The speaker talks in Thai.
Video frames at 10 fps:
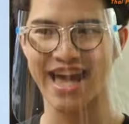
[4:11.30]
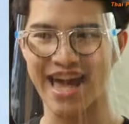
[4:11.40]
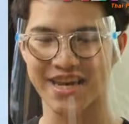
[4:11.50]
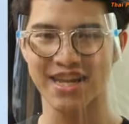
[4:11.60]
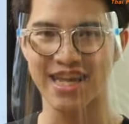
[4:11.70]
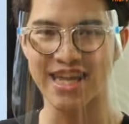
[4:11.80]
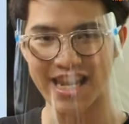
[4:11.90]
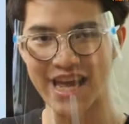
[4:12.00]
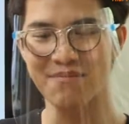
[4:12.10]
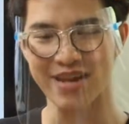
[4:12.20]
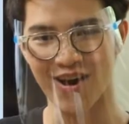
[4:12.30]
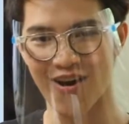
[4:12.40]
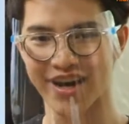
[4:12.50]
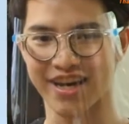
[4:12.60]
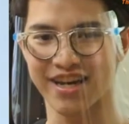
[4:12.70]
แก๊สฮีเลียมนีอ
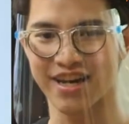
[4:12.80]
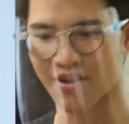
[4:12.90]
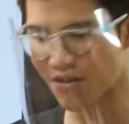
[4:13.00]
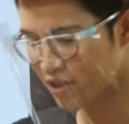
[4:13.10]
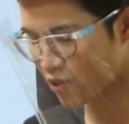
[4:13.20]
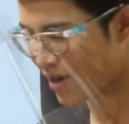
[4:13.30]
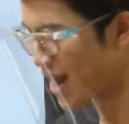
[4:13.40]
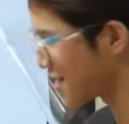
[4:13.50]
อน แล้วก็ตัวถัด